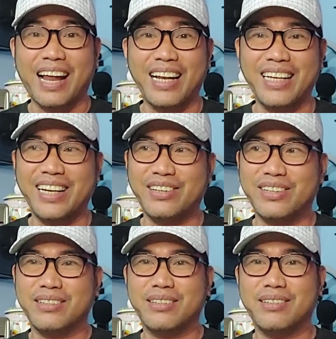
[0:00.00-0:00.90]
calle
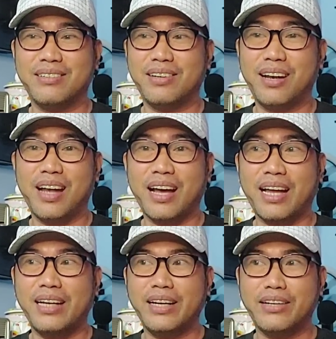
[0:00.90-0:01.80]
or, la
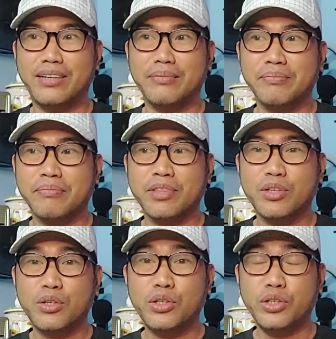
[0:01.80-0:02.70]
calle or,
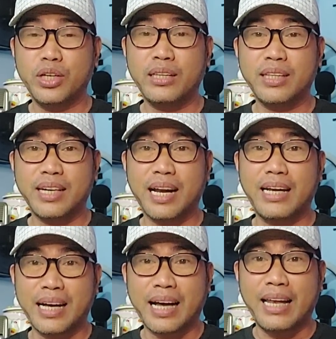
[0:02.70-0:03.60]
or yung literal
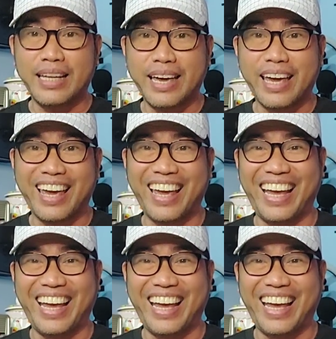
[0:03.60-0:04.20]
na kalye.